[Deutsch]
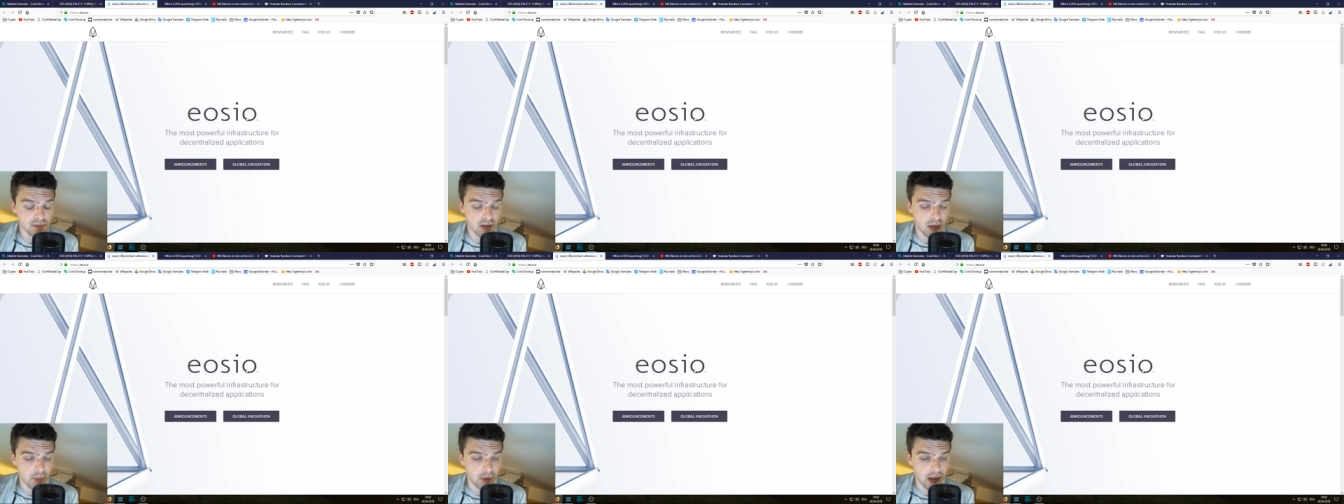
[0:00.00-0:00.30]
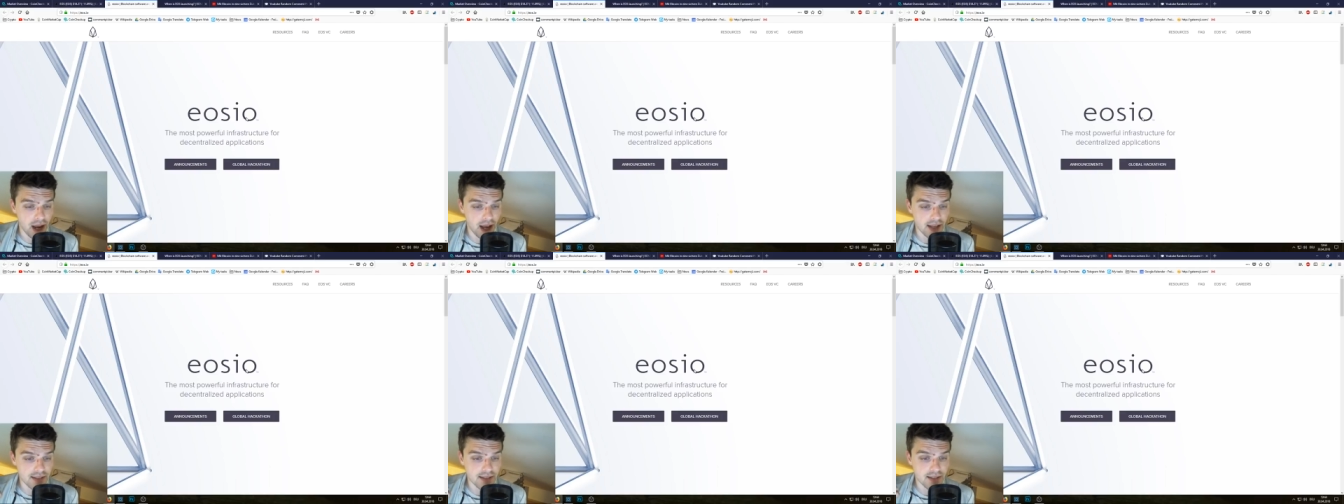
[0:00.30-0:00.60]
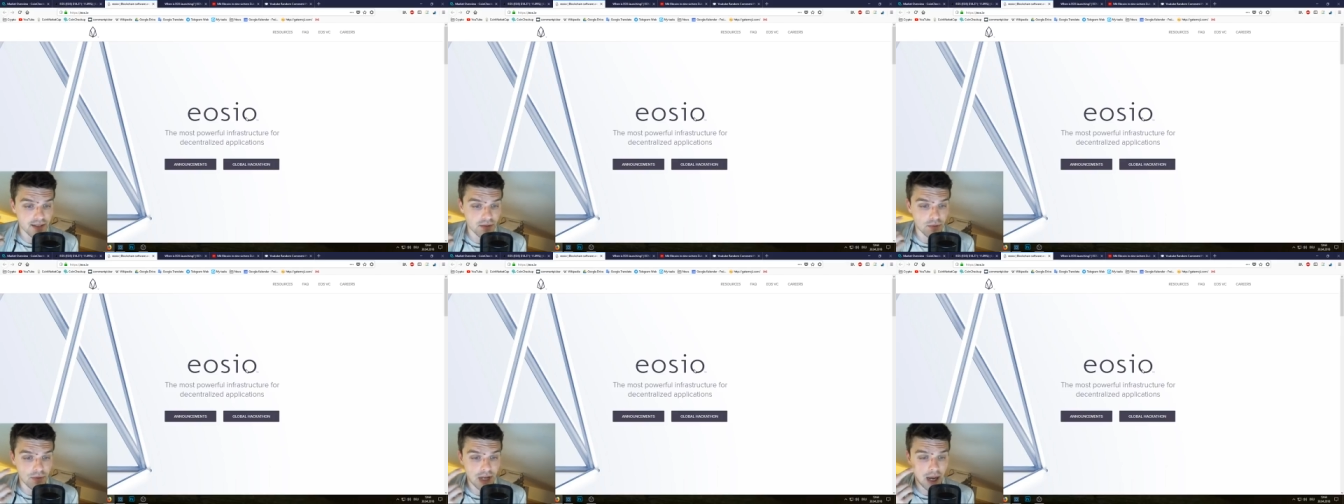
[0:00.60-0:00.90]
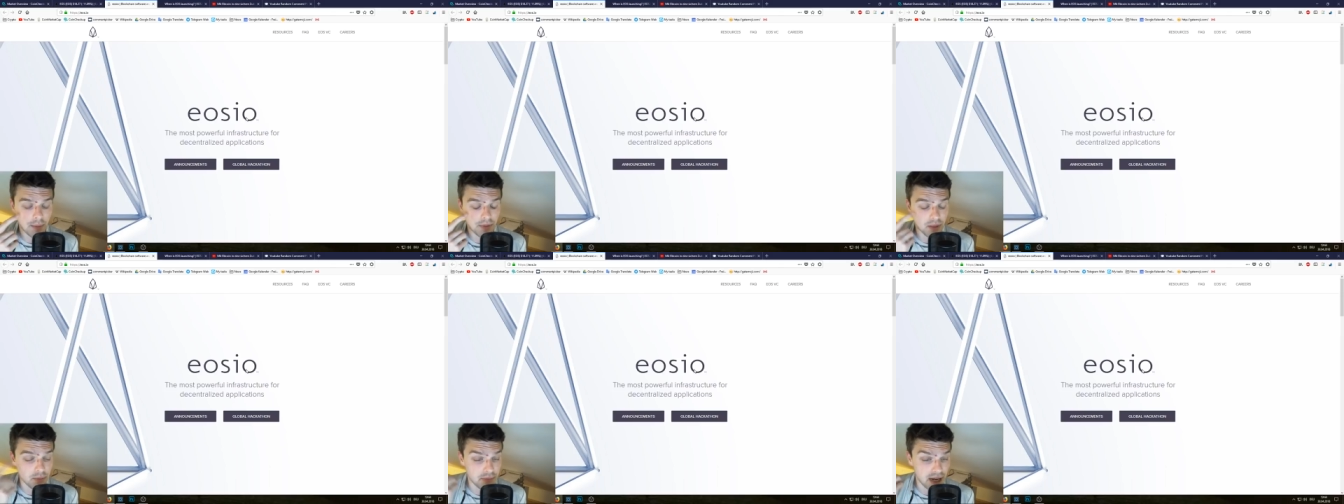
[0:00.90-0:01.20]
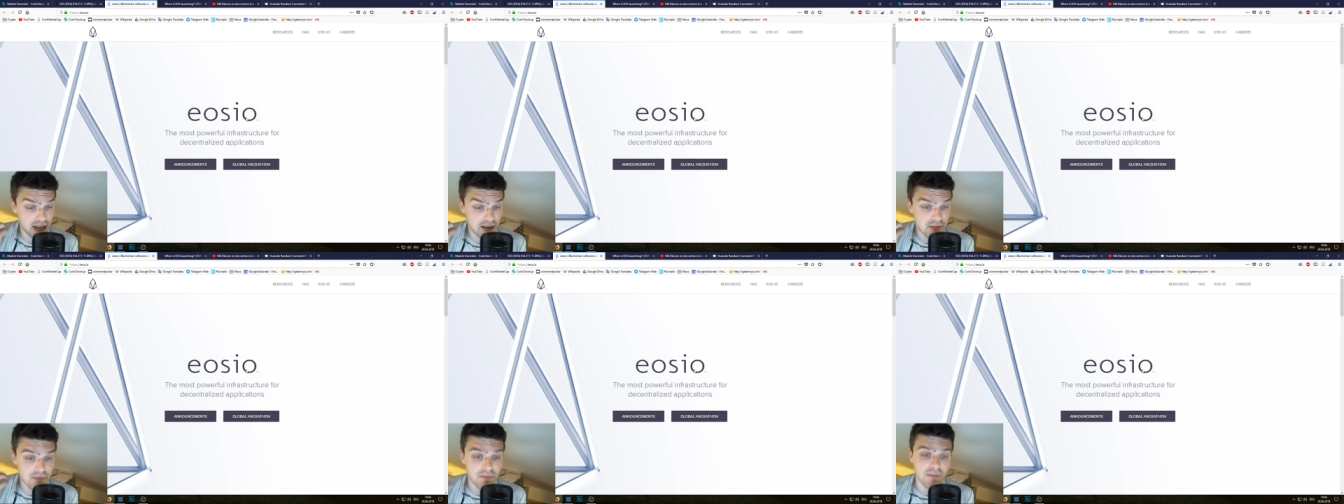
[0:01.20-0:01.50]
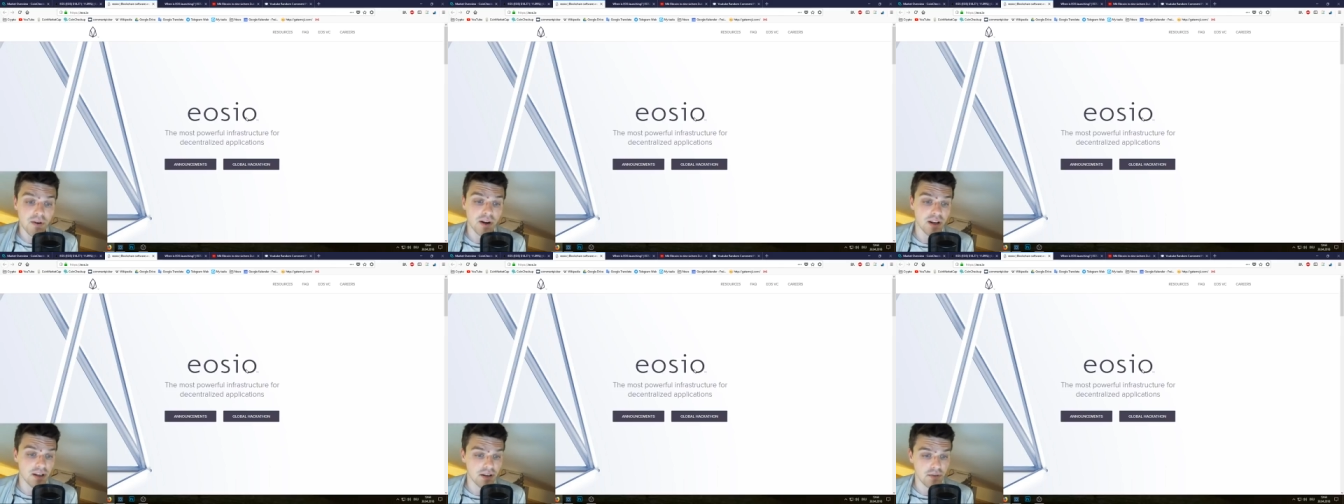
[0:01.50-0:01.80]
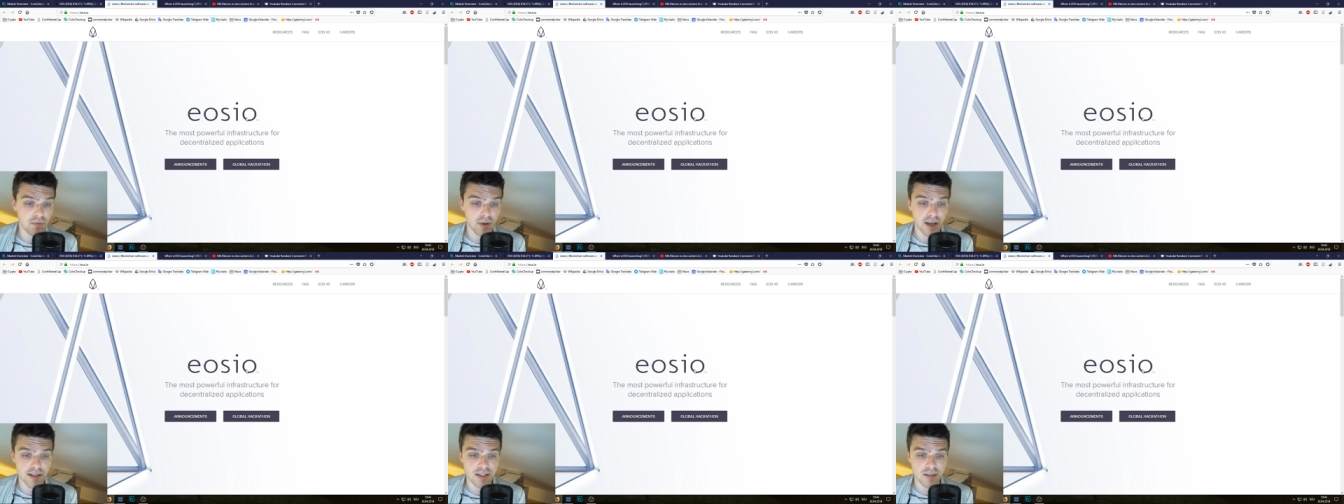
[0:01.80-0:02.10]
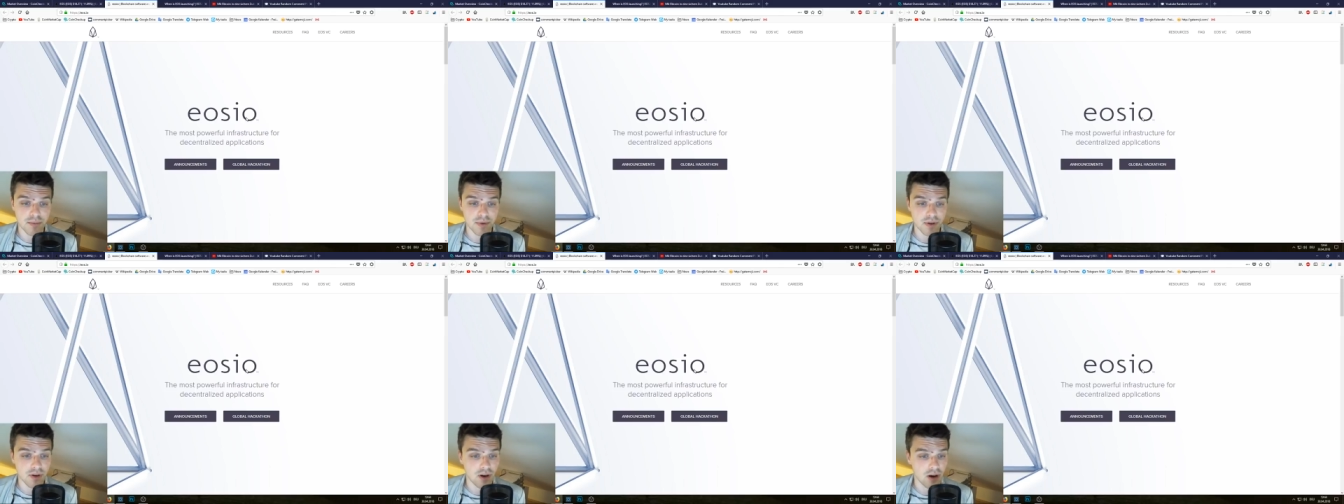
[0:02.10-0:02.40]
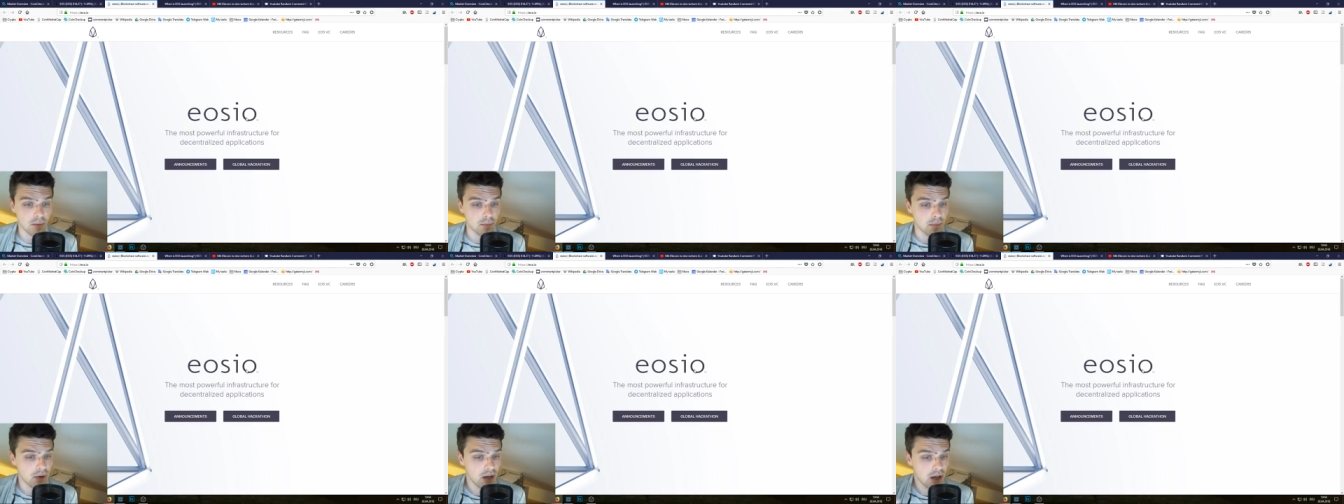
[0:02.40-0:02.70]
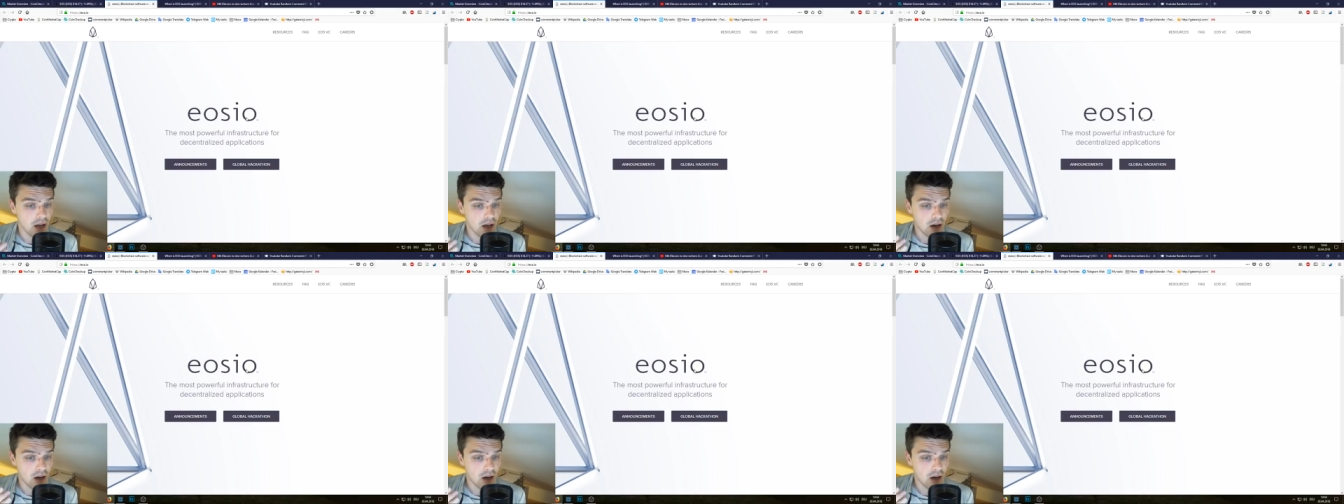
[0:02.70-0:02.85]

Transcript: war im Kasten und habe den Ball voll in die Fresse bekommen.